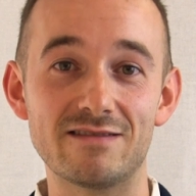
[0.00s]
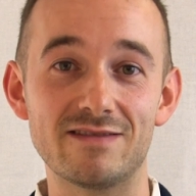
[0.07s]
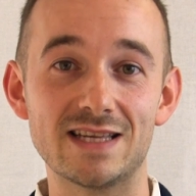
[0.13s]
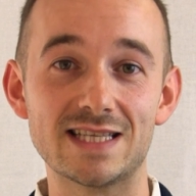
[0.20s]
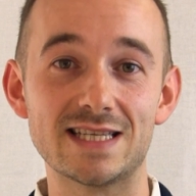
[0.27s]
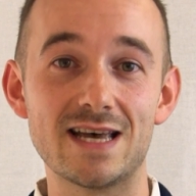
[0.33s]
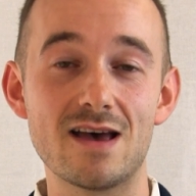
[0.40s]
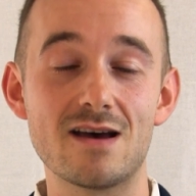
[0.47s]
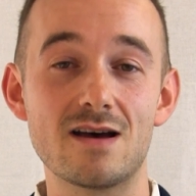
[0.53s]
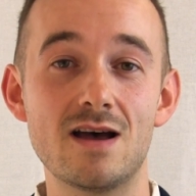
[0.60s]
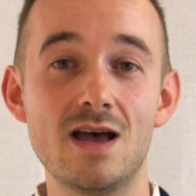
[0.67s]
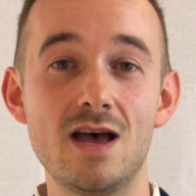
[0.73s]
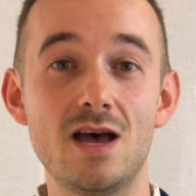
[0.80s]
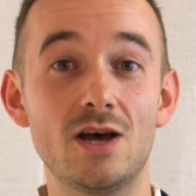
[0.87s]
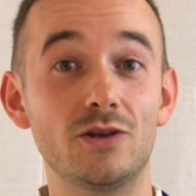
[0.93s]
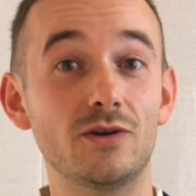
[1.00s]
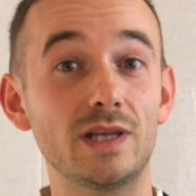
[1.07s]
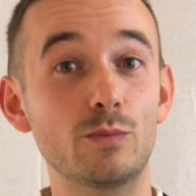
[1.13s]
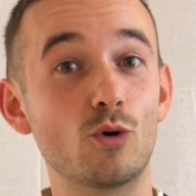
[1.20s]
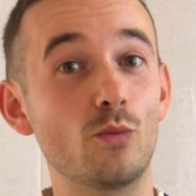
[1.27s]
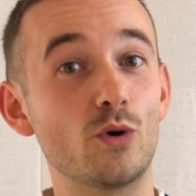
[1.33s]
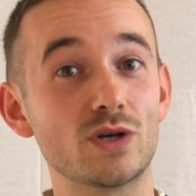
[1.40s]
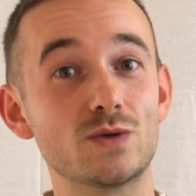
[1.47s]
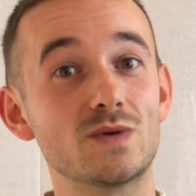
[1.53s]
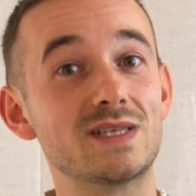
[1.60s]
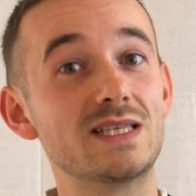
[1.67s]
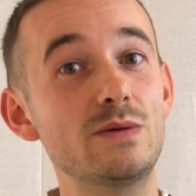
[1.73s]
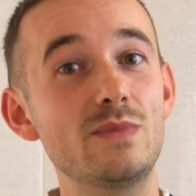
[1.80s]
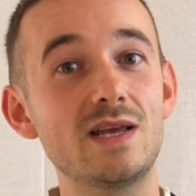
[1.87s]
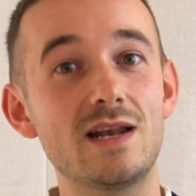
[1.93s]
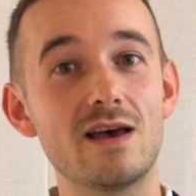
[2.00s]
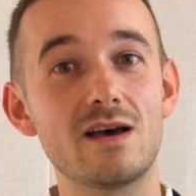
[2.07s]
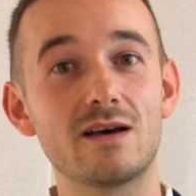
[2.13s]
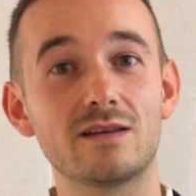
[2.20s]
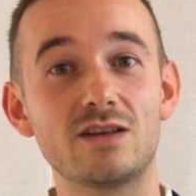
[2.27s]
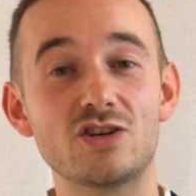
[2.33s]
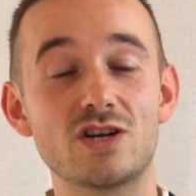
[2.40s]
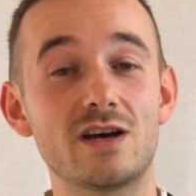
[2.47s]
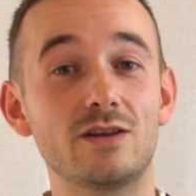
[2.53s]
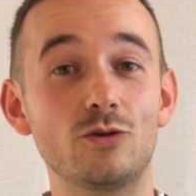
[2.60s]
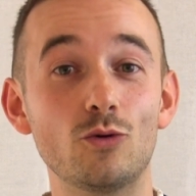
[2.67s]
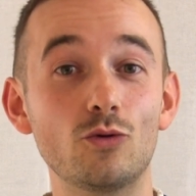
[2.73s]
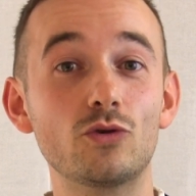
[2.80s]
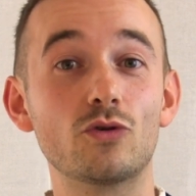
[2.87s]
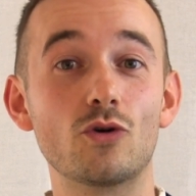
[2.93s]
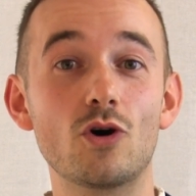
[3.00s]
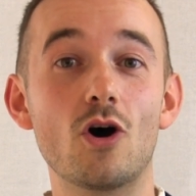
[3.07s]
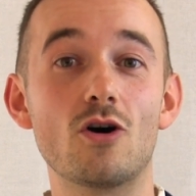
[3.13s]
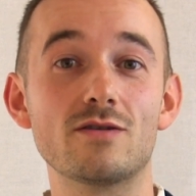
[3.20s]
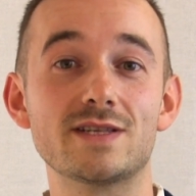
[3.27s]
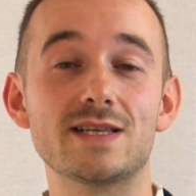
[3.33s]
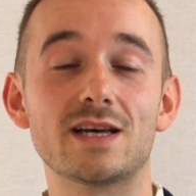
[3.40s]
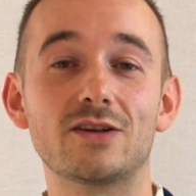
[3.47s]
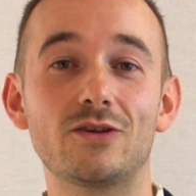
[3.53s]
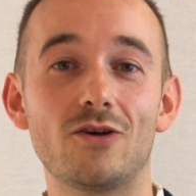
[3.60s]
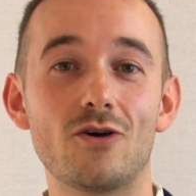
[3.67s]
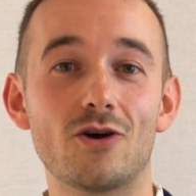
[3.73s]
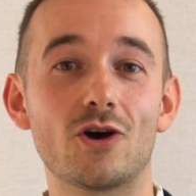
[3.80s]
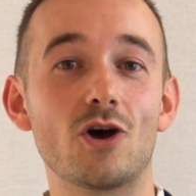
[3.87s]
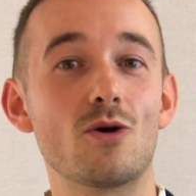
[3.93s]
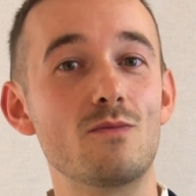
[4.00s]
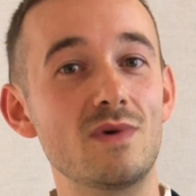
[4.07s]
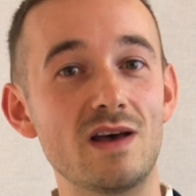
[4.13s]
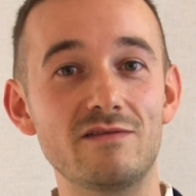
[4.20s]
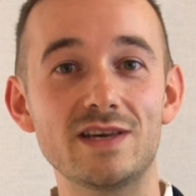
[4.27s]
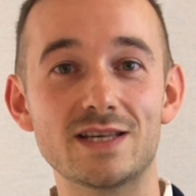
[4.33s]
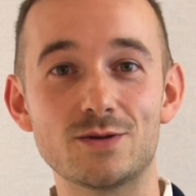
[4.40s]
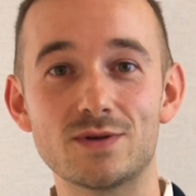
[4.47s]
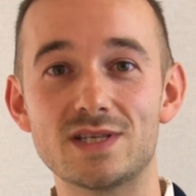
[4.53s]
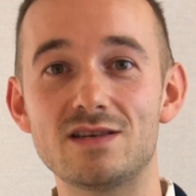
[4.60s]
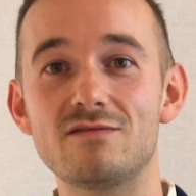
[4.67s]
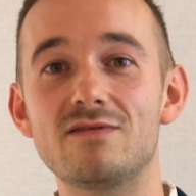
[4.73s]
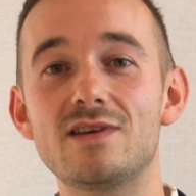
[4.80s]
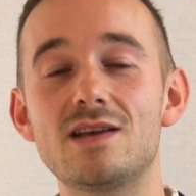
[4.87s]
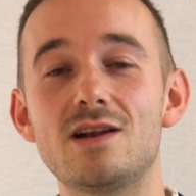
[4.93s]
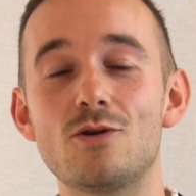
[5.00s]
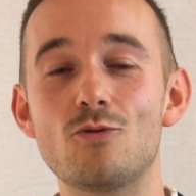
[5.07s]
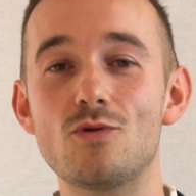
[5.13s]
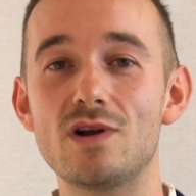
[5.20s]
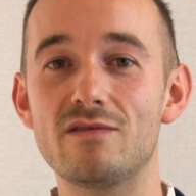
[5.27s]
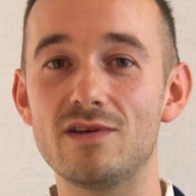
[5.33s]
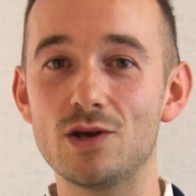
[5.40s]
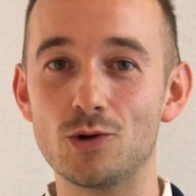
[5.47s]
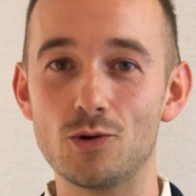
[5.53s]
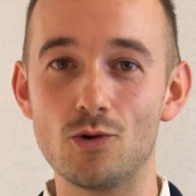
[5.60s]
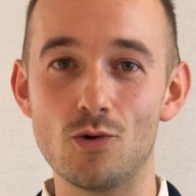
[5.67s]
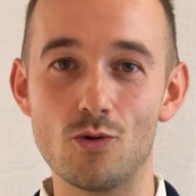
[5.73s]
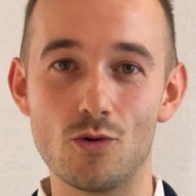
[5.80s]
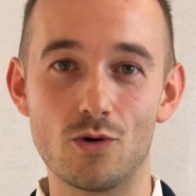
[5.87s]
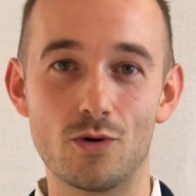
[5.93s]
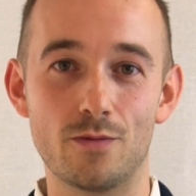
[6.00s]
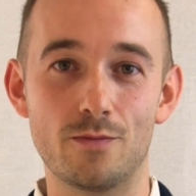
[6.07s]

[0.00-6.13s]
à effet de serre, dans des proportions similaires déjà à d'autres grands secteurs comme l'aviation civile ou les véhicules lourds.